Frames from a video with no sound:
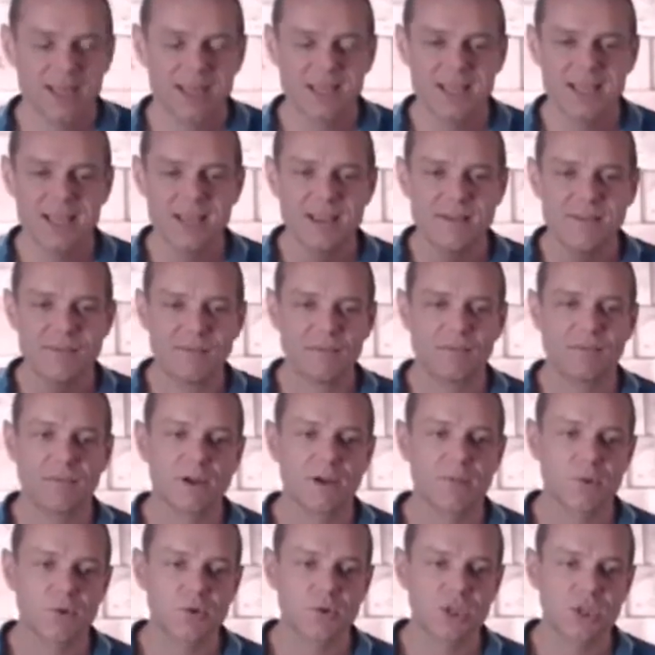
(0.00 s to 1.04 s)
ils vont
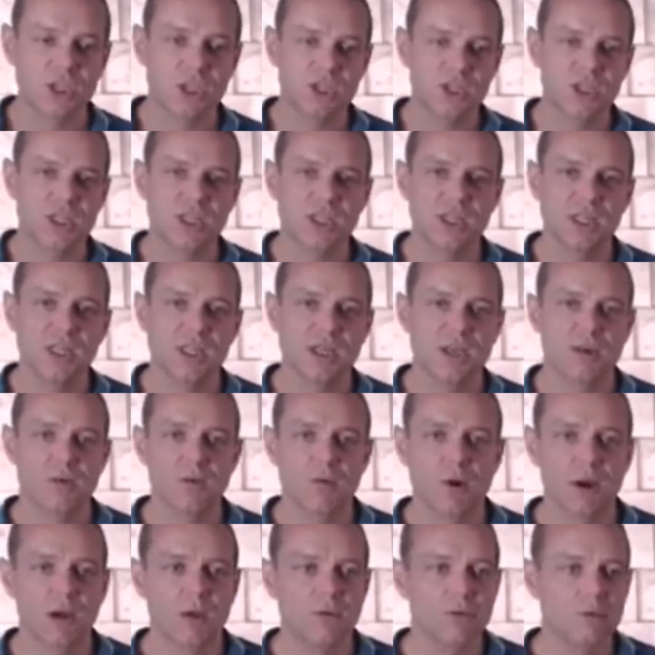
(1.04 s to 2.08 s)
vraiment chercher des
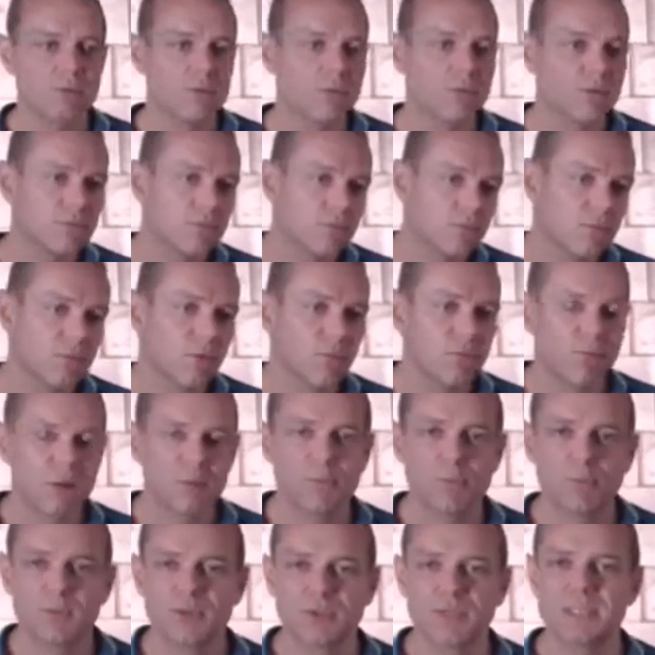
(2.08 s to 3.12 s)
voilà dans, plein
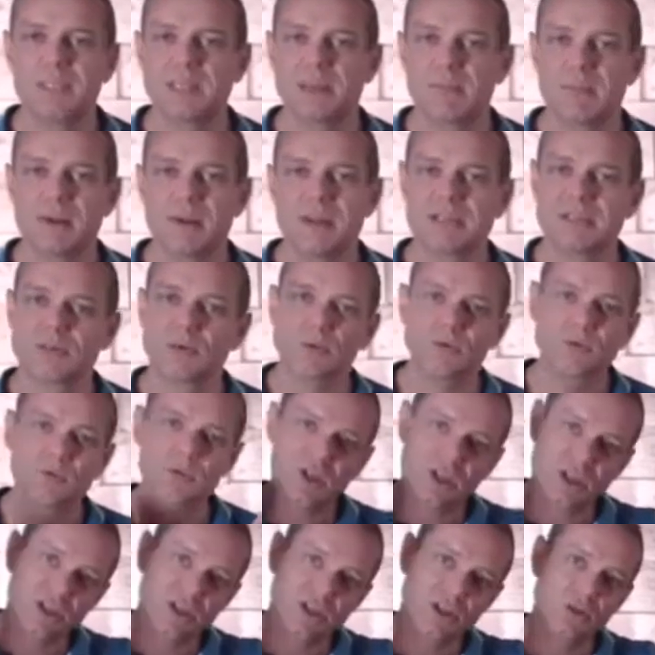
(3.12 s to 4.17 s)
de petites appellations. Ils vont
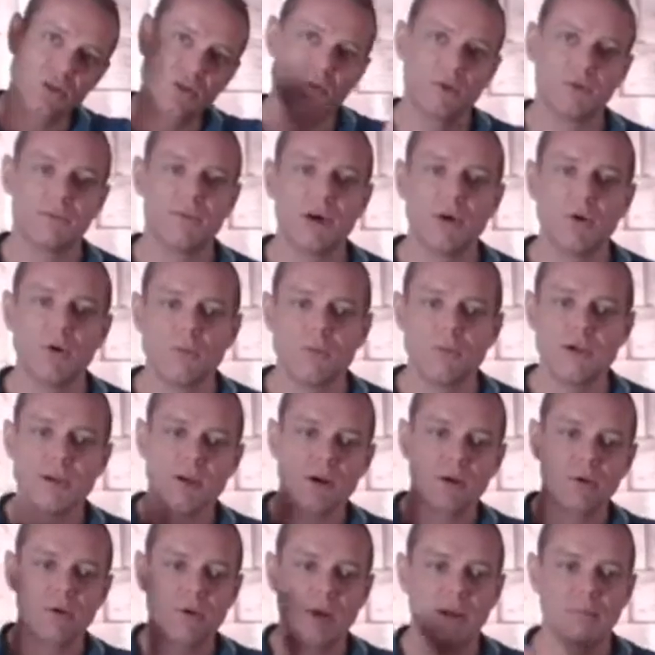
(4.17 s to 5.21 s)
chercher le bah,
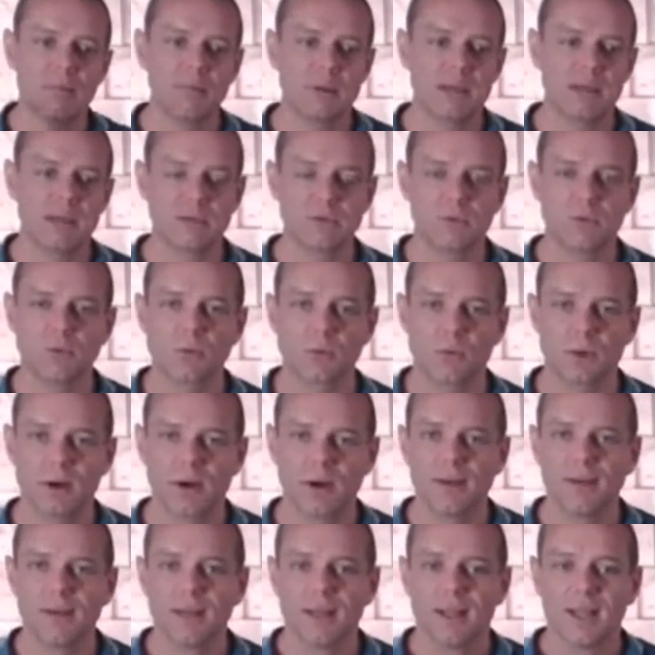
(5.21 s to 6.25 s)
meilleur de l'appellation, quoi.
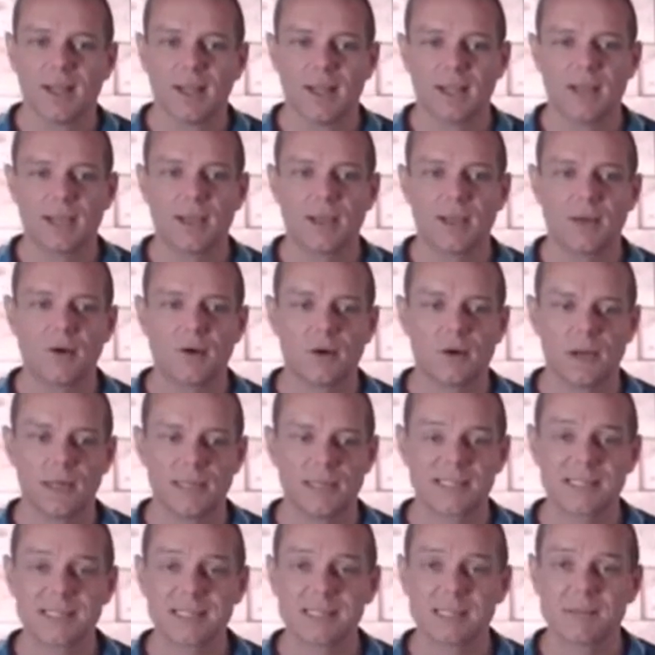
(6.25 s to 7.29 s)
Hein. Euh,
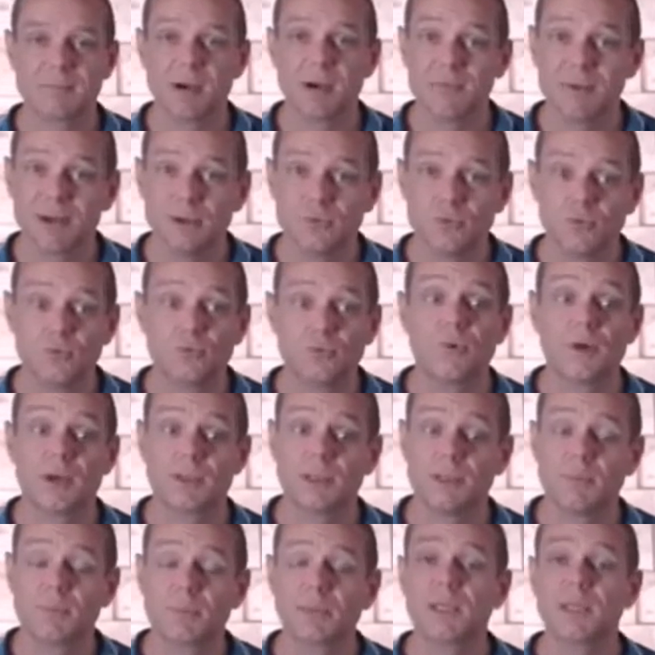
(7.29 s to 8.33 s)
et, ça, c'est pas mal du tout à
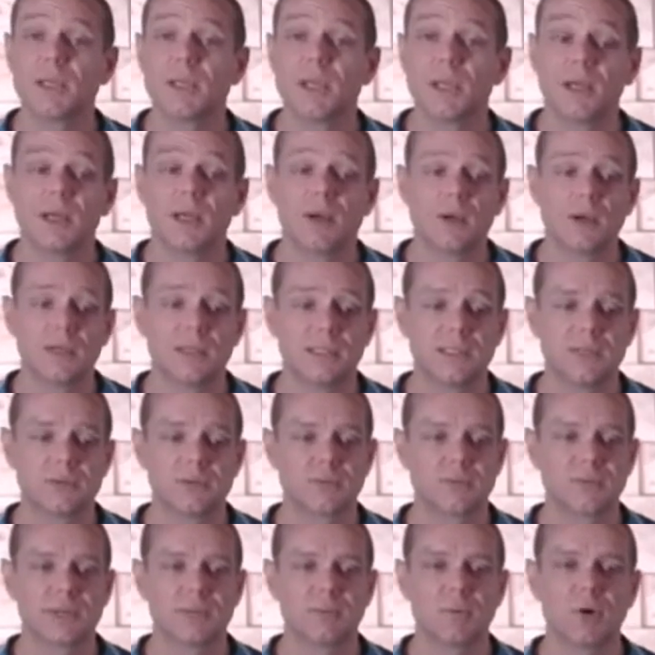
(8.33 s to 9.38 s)
des prix euh, qui
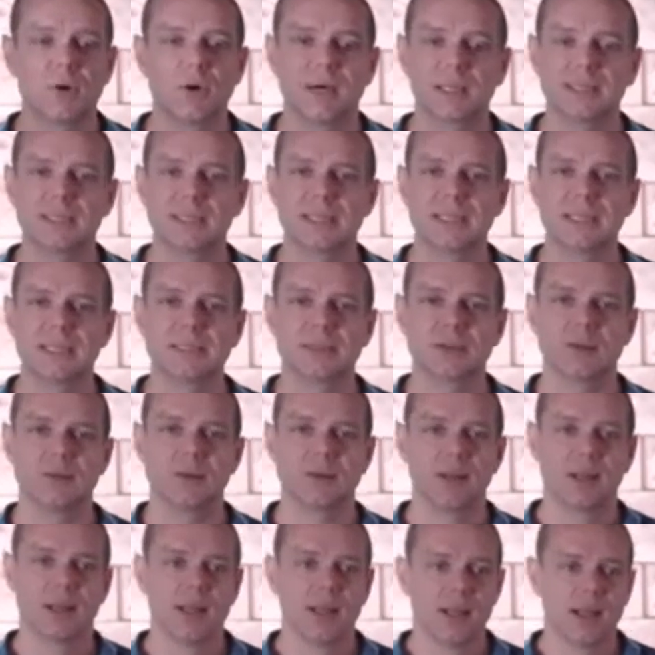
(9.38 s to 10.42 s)
sont vraiment intéressants.
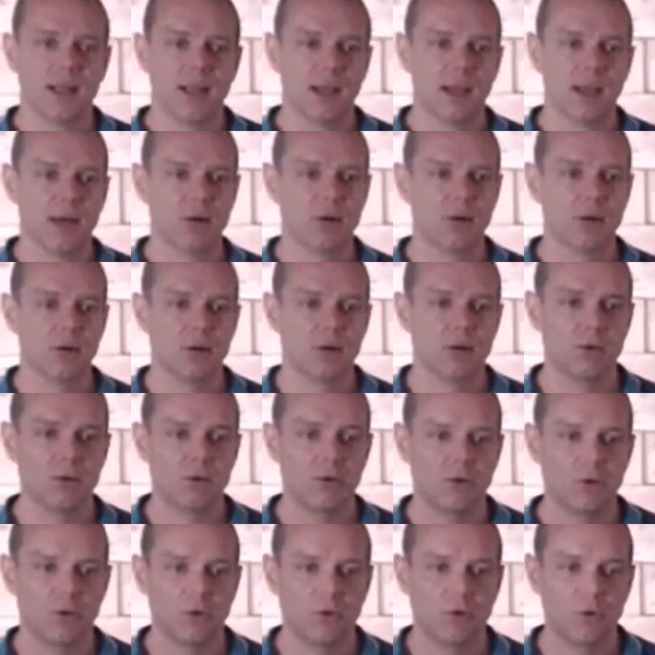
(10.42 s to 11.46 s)
Alors,
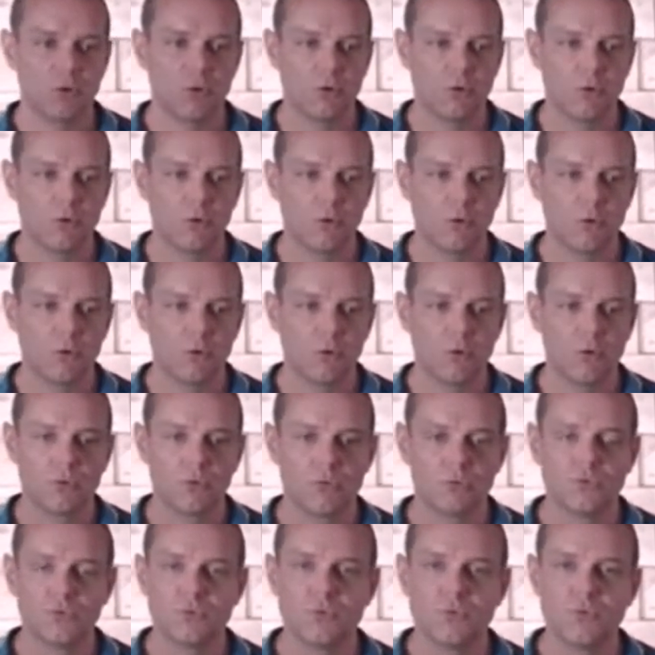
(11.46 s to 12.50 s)
euh,
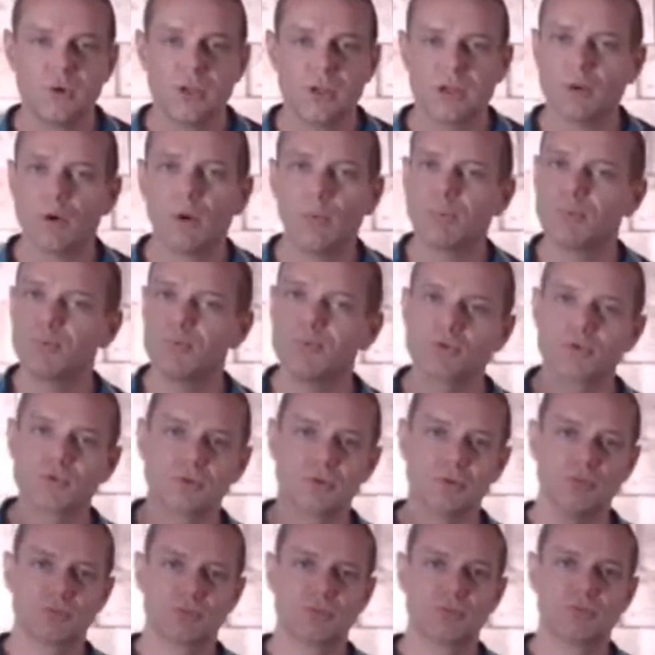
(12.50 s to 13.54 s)
du coup, là, en
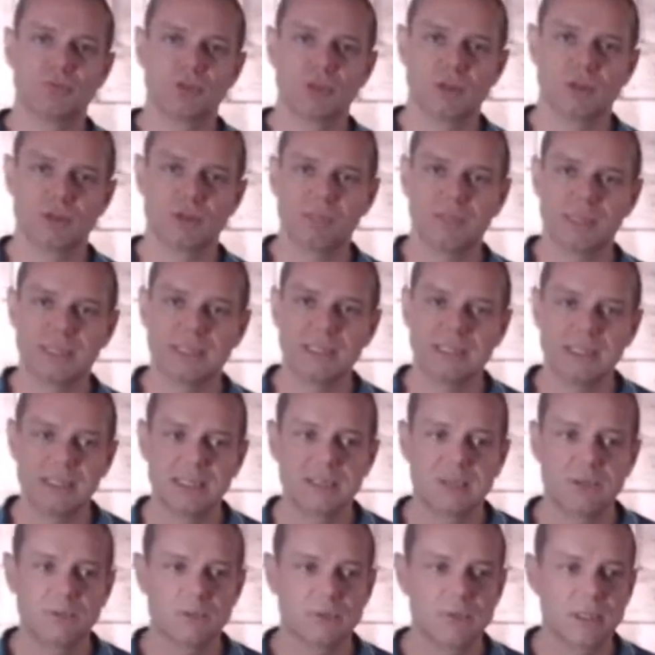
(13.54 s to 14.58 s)
plus, ma
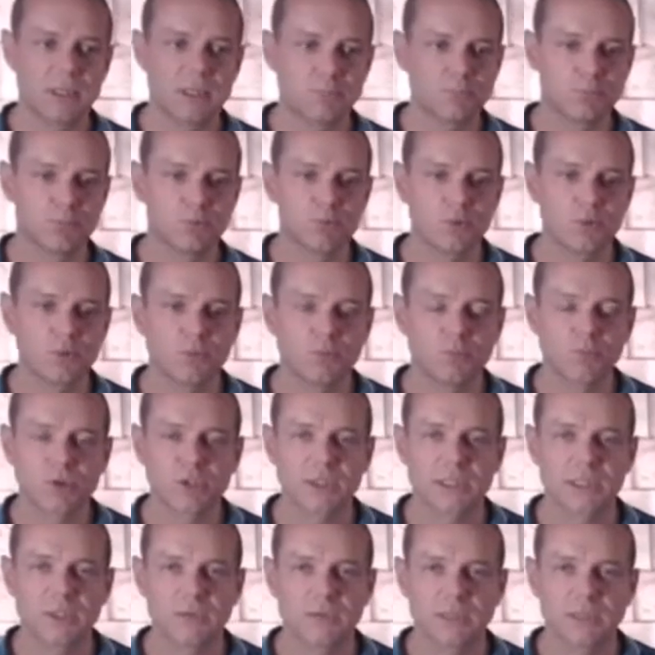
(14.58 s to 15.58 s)
sélection là pour, pour